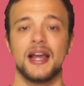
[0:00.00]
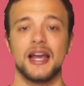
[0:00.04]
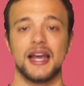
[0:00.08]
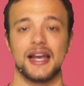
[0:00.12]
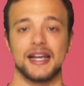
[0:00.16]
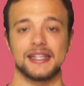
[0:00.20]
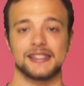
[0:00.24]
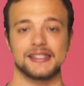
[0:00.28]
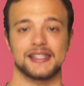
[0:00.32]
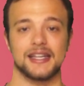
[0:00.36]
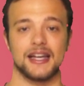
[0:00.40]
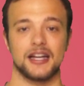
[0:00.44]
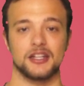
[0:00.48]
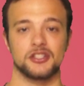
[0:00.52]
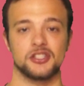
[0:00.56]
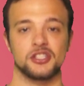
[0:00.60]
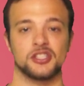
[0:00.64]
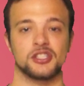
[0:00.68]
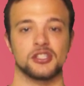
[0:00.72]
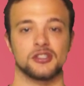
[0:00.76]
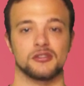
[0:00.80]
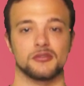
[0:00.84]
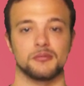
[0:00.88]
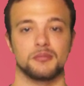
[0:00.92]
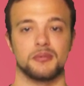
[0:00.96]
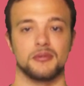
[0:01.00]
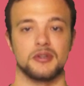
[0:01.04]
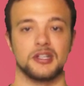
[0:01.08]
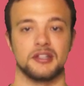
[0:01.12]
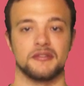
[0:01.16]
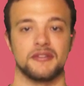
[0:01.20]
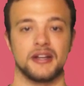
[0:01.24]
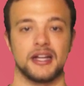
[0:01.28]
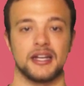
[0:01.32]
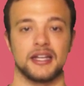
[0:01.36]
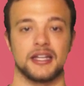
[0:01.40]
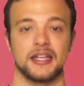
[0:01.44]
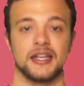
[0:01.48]
Essa agisce su più
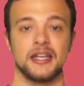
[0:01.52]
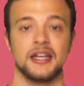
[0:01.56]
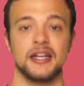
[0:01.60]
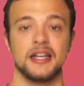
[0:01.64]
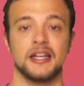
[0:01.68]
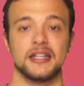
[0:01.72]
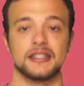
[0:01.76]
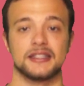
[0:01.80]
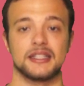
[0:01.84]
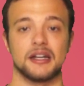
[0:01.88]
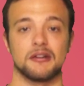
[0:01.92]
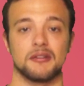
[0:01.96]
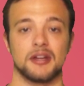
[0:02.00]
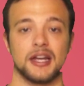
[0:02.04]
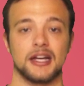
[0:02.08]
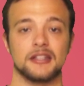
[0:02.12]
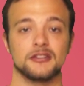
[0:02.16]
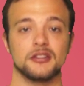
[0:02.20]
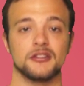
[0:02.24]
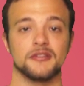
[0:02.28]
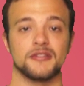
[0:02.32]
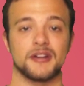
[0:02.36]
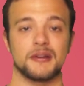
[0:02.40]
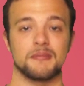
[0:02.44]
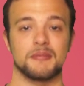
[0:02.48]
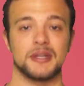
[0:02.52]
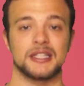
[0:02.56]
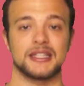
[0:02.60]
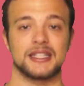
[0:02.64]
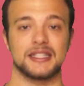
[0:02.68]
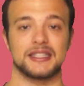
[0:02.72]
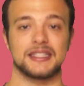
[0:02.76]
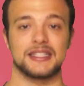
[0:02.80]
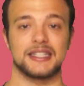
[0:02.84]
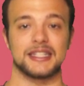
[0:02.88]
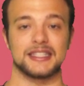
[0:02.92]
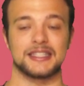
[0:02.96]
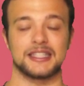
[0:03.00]
livelli. Da un lato frammenta
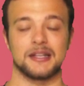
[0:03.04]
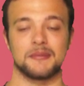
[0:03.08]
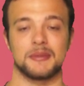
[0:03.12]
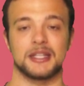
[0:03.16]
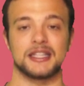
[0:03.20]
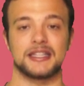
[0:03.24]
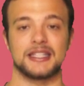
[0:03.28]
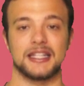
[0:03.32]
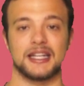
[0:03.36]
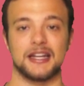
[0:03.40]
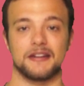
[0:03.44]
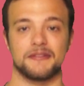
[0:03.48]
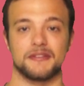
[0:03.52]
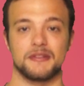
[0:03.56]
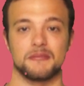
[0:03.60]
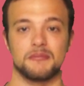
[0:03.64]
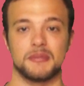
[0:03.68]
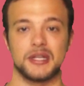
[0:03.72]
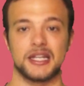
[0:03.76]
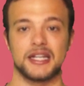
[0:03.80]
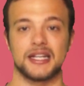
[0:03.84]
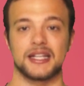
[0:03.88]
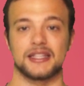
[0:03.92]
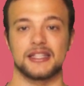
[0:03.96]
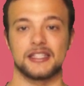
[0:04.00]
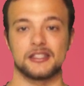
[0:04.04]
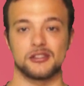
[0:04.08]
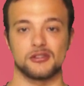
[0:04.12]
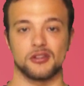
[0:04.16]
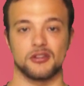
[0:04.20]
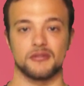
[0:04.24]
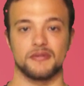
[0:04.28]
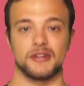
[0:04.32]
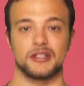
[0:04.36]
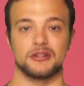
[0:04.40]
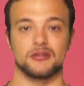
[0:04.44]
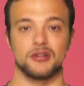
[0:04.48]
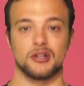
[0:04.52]
direttamente la fibrina
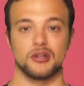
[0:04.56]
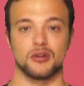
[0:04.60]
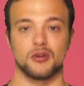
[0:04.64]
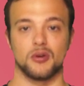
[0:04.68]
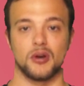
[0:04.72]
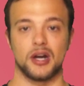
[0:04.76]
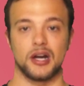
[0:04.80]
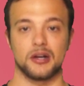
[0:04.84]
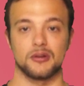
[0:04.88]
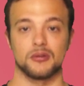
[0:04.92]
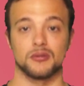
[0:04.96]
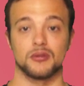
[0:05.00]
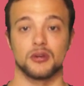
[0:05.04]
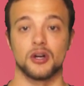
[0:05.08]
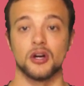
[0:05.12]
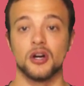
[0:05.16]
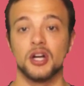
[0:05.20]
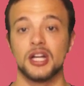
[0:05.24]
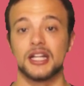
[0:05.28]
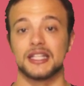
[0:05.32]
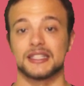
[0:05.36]
dissolvendo il coagulo,